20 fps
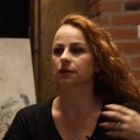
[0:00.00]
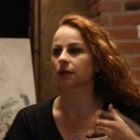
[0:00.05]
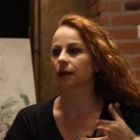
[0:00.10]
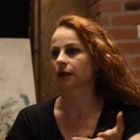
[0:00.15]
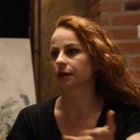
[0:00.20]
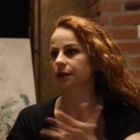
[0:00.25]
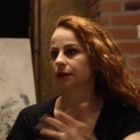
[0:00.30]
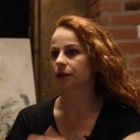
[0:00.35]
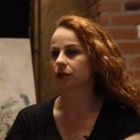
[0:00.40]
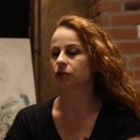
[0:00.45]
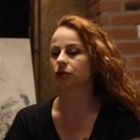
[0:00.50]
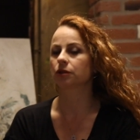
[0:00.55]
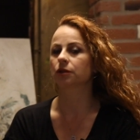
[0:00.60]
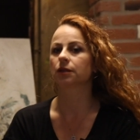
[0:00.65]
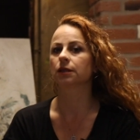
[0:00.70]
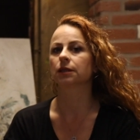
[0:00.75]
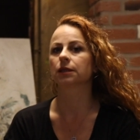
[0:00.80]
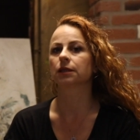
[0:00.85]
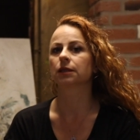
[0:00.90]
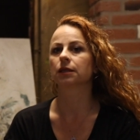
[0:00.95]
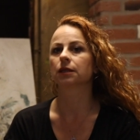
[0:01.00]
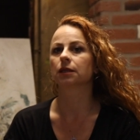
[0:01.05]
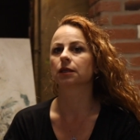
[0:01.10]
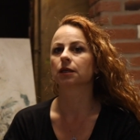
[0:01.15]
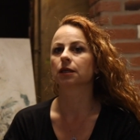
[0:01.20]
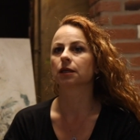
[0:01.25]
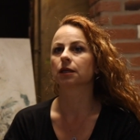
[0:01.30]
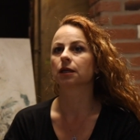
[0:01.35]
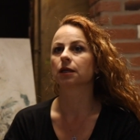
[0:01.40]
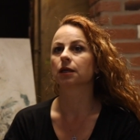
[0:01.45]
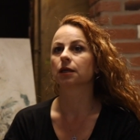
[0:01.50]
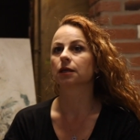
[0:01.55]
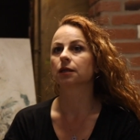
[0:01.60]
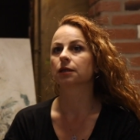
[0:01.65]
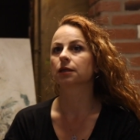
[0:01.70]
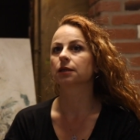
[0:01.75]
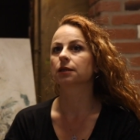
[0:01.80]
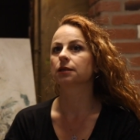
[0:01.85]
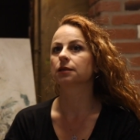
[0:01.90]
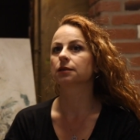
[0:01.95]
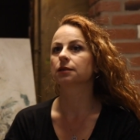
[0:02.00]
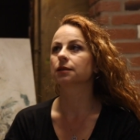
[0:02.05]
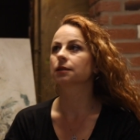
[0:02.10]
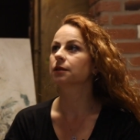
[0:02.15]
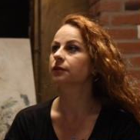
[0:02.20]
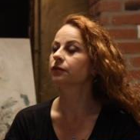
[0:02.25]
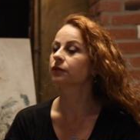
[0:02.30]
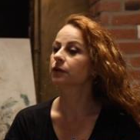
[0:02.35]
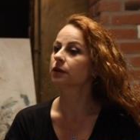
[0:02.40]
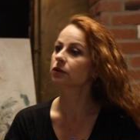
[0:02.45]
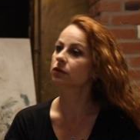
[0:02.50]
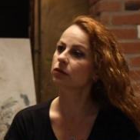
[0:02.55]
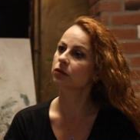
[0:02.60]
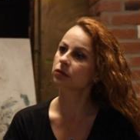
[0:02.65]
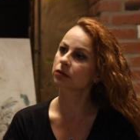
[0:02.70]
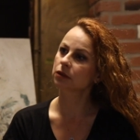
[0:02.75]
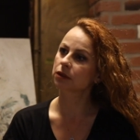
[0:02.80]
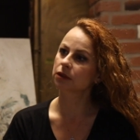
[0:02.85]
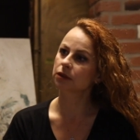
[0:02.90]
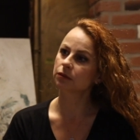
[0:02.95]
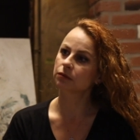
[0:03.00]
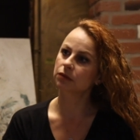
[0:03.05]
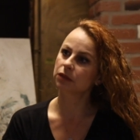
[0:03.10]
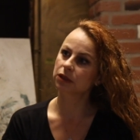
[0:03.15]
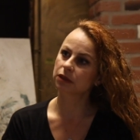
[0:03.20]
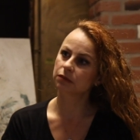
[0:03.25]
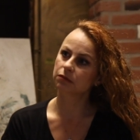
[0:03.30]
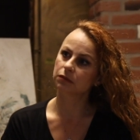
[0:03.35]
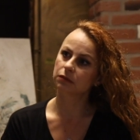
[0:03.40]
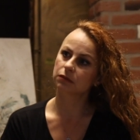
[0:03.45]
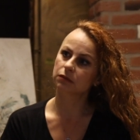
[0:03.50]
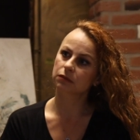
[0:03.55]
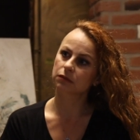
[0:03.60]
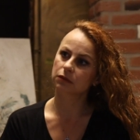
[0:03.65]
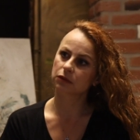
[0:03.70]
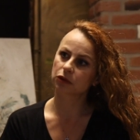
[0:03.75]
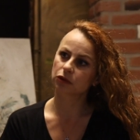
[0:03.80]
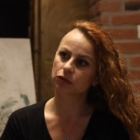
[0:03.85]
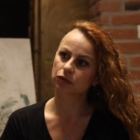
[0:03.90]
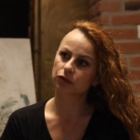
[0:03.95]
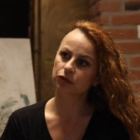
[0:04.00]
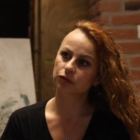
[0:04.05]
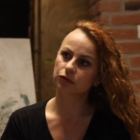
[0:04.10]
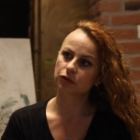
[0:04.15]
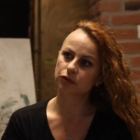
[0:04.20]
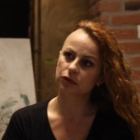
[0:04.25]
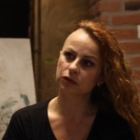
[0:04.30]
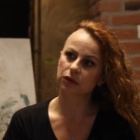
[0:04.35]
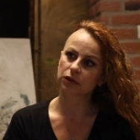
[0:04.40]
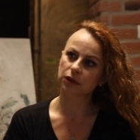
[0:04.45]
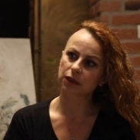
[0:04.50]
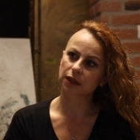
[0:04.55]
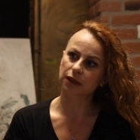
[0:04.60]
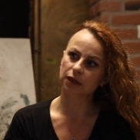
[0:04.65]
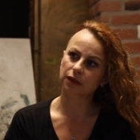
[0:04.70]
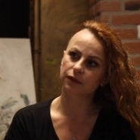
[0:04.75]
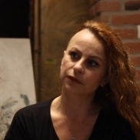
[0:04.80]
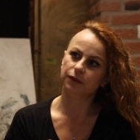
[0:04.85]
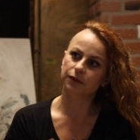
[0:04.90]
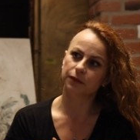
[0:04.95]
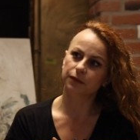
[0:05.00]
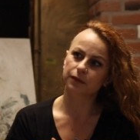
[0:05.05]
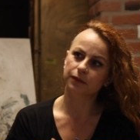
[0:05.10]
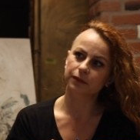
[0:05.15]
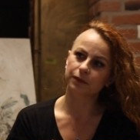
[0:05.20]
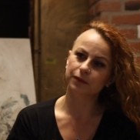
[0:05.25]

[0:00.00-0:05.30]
vesaire işte. Gittik. Fado onların bizim kültürümüzdeki